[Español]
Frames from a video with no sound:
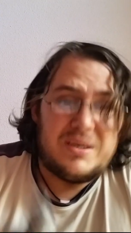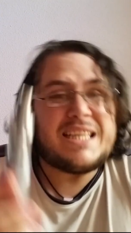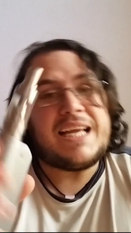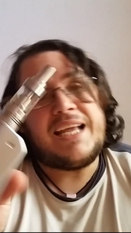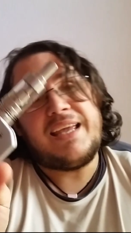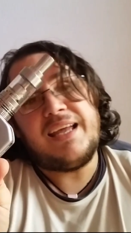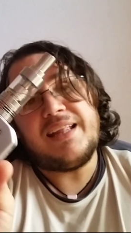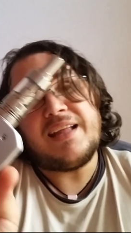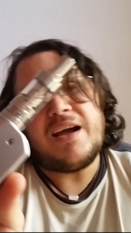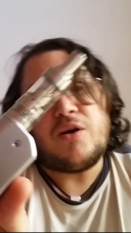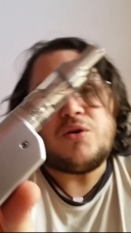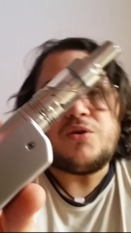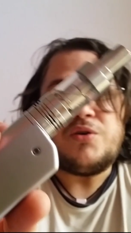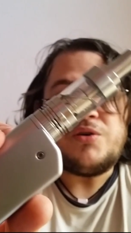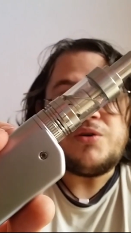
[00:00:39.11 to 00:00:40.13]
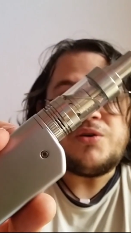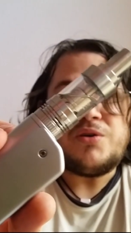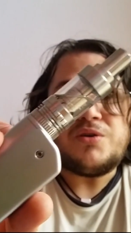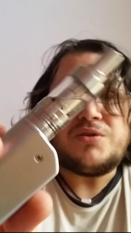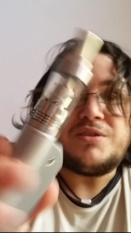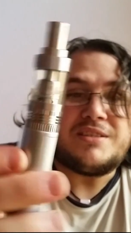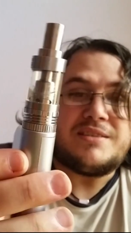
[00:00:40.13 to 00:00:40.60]
una tanqueta
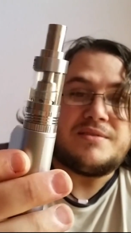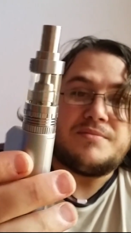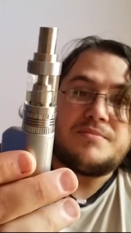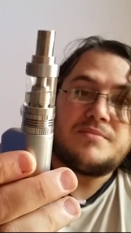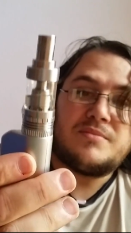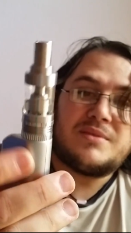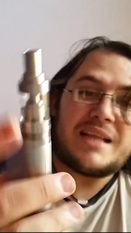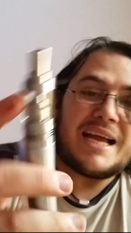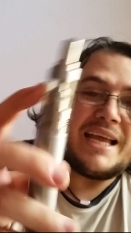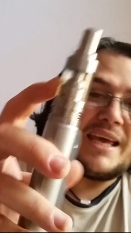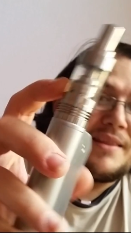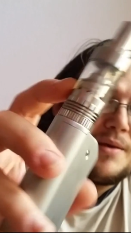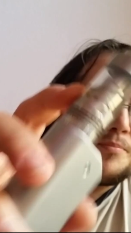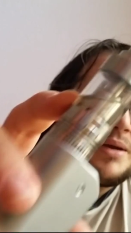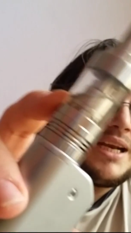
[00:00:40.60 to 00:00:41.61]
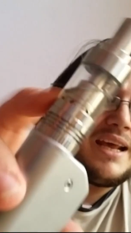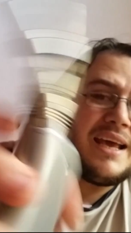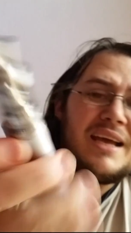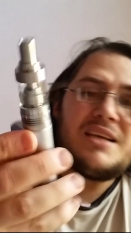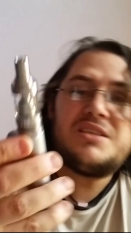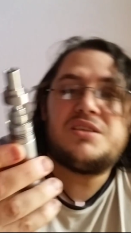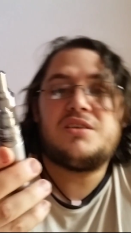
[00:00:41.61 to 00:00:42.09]
con tanque de
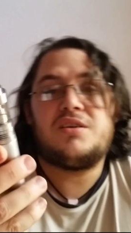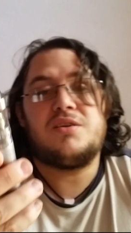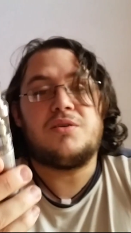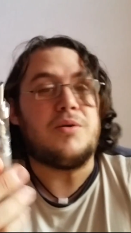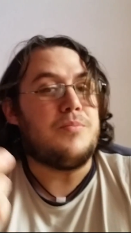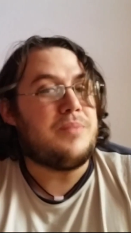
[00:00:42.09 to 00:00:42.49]
Pirex,